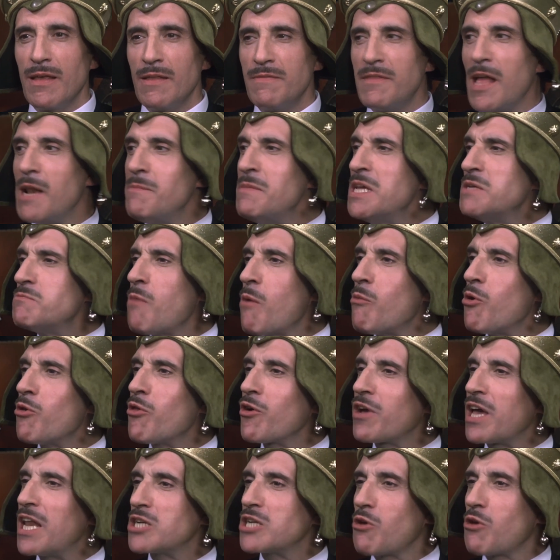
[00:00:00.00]
Del mismo modo
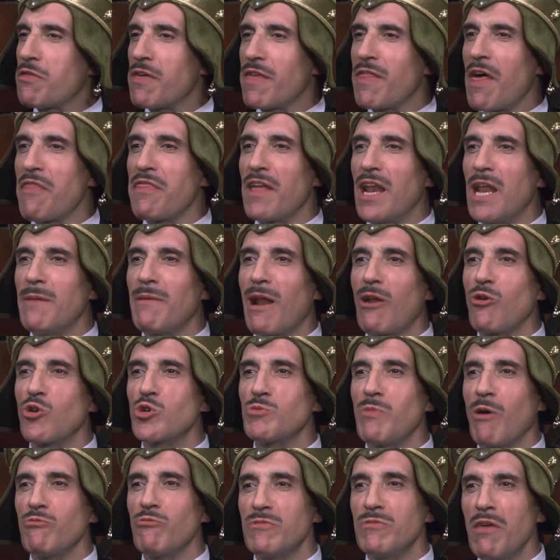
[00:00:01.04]
que la sociedad celebra los
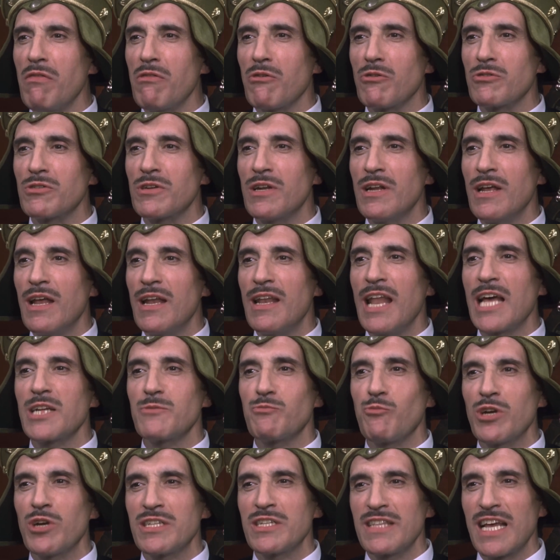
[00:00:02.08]
bautizos, las
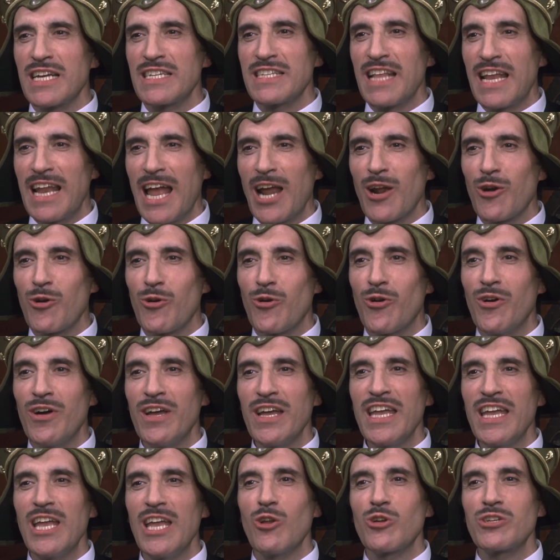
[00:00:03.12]
puestas de largo
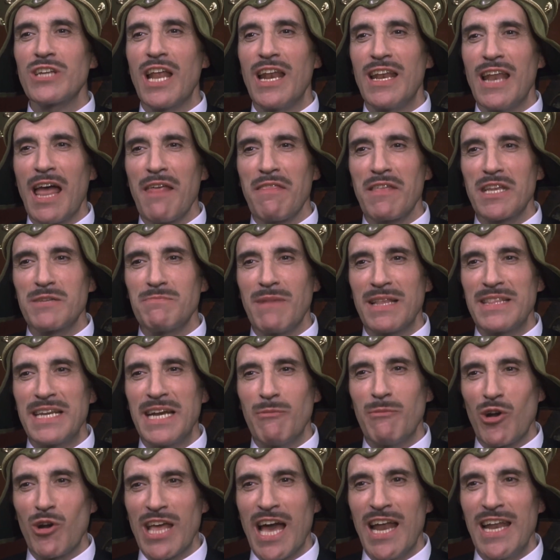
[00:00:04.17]
y los enlaces
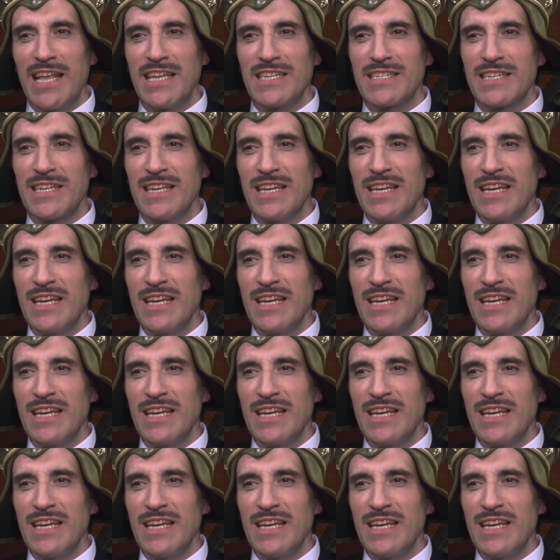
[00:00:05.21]
matrimoniales,